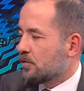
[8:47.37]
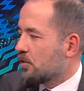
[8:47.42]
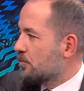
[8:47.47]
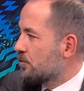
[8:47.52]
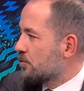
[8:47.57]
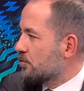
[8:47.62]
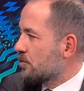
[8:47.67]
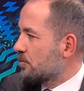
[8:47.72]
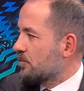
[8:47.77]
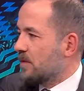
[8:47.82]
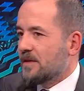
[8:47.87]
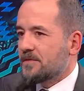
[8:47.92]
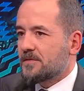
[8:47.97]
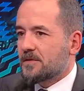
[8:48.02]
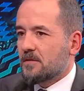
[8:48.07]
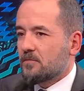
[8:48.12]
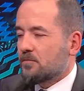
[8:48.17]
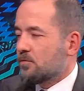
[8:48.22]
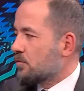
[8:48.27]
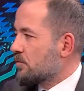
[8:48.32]
öbürkü ben
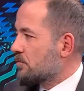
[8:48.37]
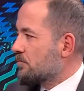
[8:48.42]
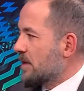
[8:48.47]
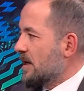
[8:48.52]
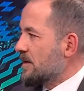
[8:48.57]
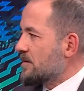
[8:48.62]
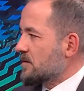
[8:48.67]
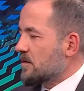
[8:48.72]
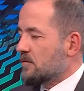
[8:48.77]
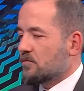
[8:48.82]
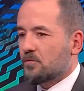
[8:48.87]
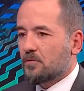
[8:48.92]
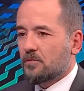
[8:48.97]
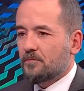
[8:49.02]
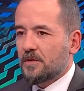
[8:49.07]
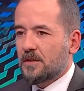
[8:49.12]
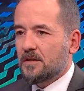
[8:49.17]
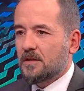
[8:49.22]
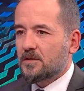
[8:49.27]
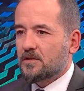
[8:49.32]
seviyorum, ben
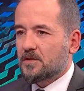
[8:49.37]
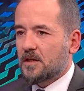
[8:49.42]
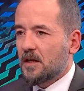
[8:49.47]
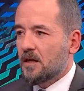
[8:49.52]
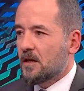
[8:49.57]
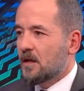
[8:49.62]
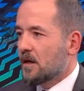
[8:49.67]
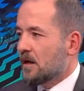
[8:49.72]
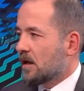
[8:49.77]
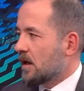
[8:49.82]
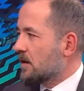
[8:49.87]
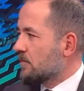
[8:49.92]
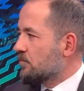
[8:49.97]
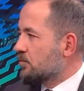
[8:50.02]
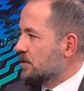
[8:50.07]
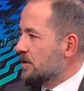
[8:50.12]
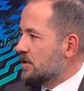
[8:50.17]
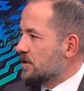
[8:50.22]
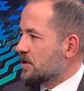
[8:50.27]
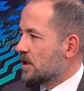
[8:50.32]
seviyorum dedikçe hani
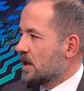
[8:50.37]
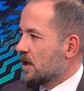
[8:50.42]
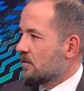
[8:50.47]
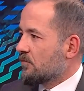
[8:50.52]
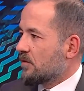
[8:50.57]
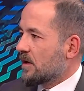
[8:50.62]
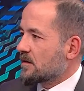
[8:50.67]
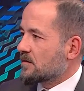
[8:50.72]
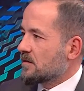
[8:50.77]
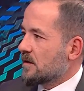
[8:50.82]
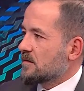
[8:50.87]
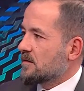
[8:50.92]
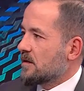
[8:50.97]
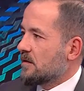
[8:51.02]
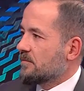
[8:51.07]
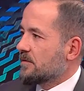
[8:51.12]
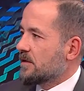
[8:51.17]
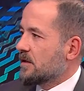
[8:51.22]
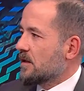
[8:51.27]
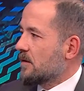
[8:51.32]
bu iş fazla
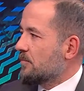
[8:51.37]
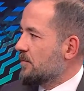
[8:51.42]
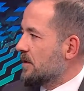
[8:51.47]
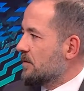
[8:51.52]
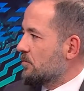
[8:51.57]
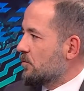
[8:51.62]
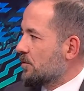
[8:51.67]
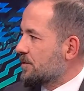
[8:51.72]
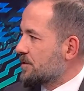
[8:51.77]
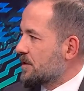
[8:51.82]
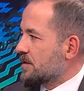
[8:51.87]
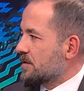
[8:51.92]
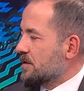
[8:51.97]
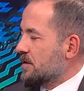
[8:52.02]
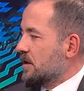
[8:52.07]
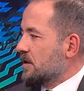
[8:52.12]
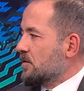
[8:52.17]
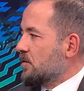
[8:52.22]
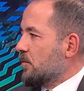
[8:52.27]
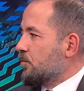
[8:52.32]
sevgi ya benim olacaksın
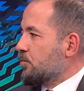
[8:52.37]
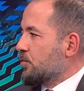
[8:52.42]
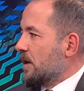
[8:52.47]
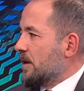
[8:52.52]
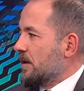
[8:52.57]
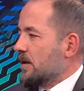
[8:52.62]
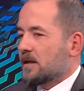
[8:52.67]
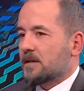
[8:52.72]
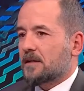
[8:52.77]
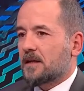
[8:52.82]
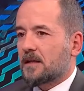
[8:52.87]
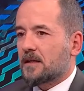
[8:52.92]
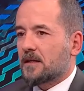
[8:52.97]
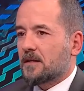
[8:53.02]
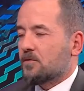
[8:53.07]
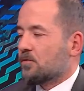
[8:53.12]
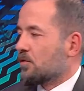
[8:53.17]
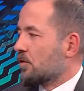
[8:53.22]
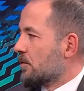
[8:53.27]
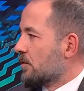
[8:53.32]
ya toprağına kadar
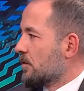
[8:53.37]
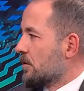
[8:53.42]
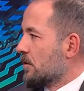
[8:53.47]
gidiyor.